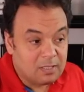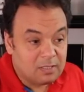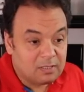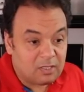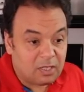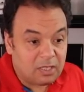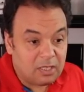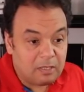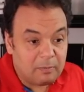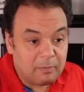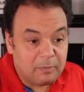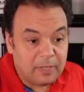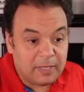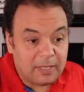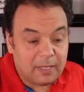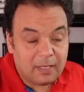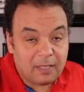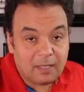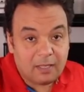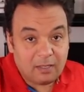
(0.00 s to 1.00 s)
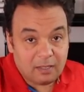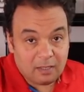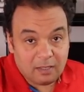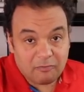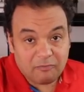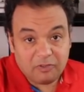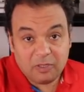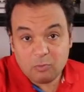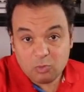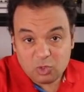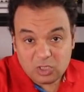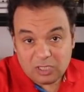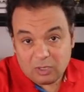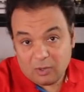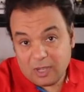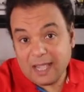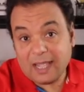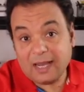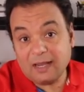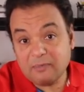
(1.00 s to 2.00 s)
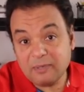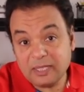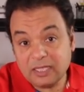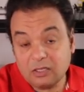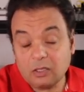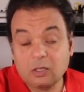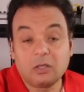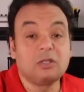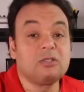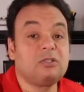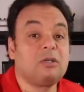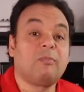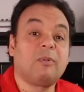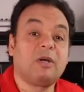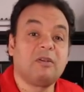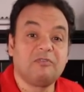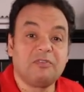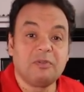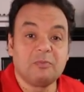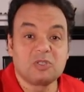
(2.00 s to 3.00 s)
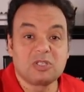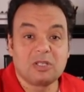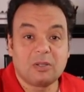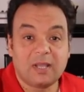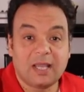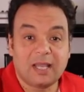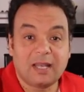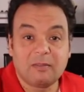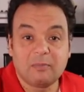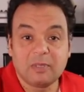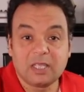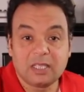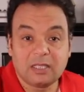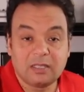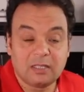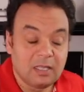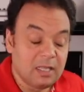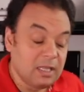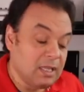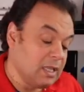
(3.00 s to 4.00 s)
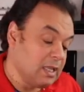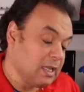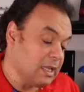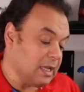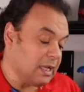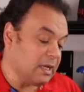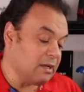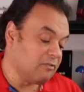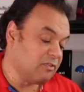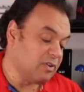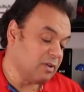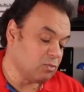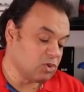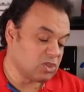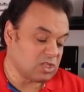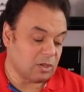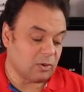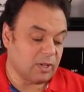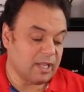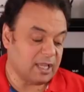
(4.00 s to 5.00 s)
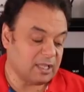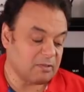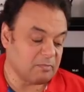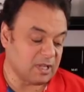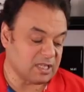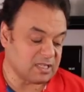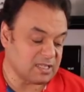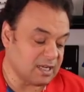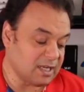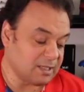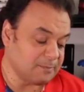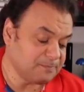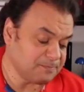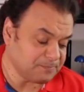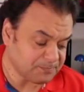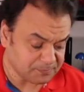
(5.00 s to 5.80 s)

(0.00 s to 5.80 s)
طيب آه، في مستوى أعلى من كده؟ آه طبعا في مستوى أعلى من كده يعني في مستويات مثلا